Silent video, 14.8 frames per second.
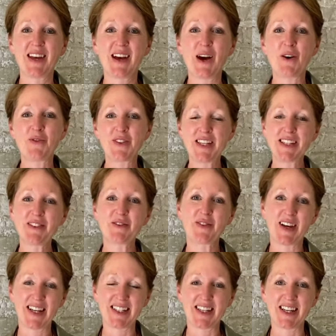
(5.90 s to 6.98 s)
auf diesen
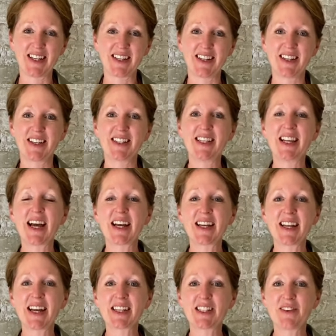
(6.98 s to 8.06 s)
Freitag, die lange
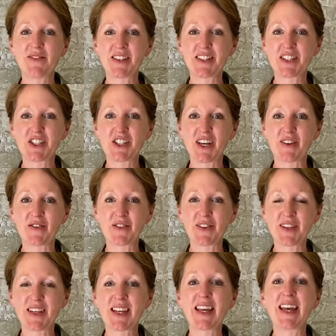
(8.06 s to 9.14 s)
Nacht der
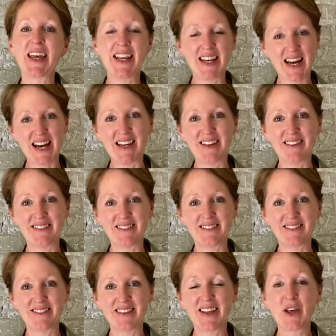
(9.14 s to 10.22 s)
Wissenschaften in Halle.
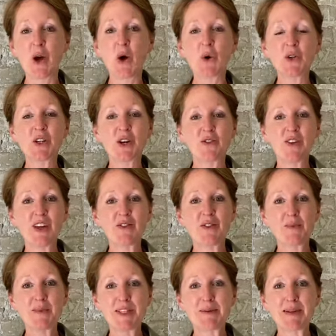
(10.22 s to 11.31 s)
Und auch wir
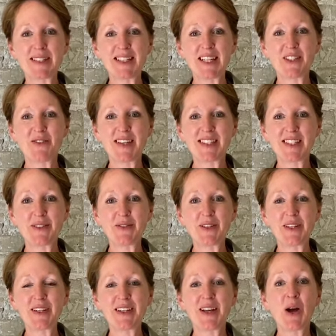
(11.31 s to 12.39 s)
vom Silbersalz
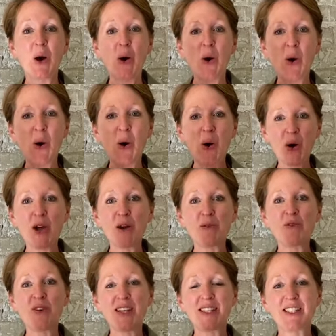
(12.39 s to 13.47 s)
Festival,
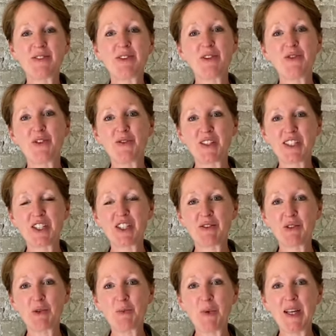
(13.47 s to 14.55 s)
eurem Festival für
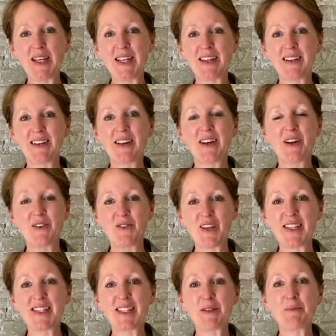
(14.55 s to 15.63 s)
Wissenschaft und Medien,
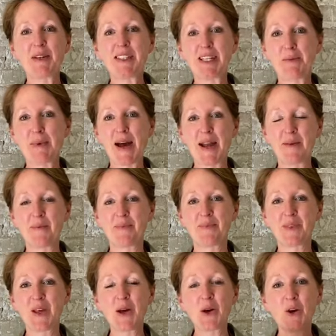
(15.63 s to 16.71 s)
wir sind mit dabei.
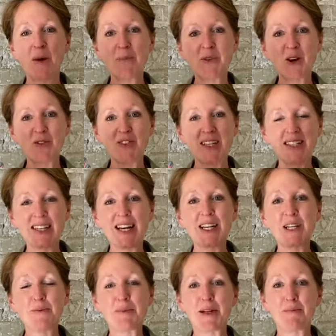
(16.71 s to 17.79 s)
Kommt auf den
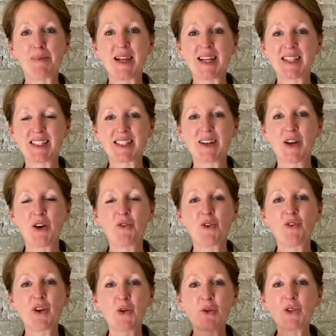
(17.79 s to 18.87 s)
Dankelmannplatz,
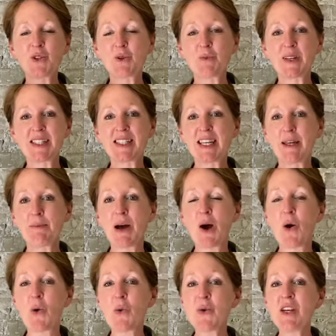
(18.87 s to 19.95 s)
wo wir rund um das
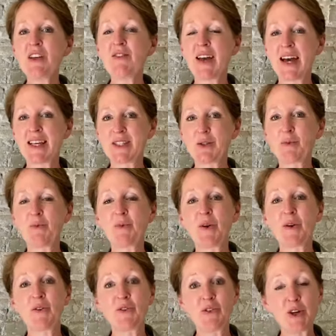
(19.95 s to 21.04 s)
Thema Universum
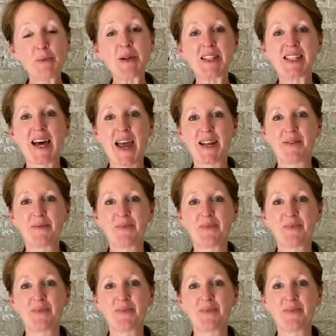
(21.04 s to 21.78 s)
Filme zeigen.